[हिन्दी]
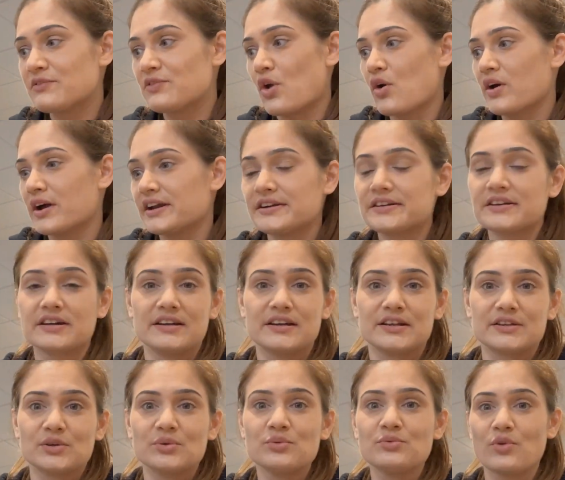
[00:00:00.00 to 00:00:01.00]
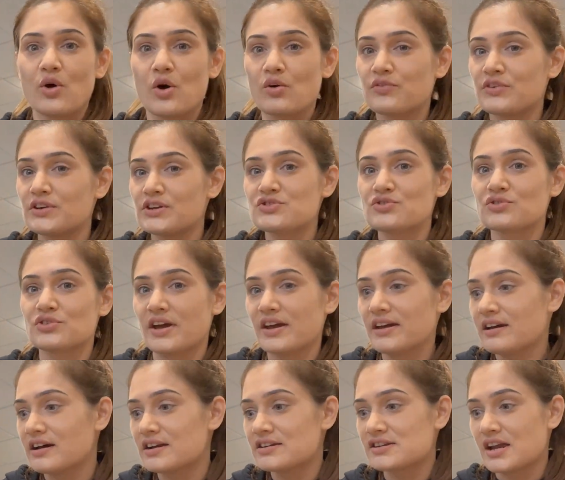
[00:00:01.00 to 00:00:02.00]
ब्लॉग एडिट कर लेती हूँ ब्लॉग फिनिश हो जाए
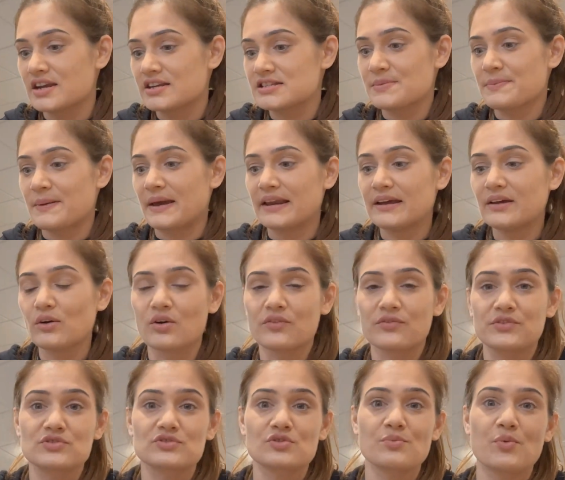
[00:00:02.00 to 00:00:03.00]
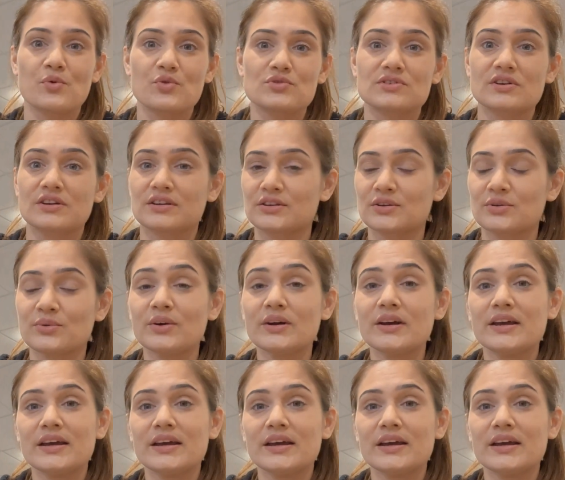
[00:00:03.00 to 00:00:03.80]
घर जाने से पहले और फिर उसको पोस्ट करती हूँ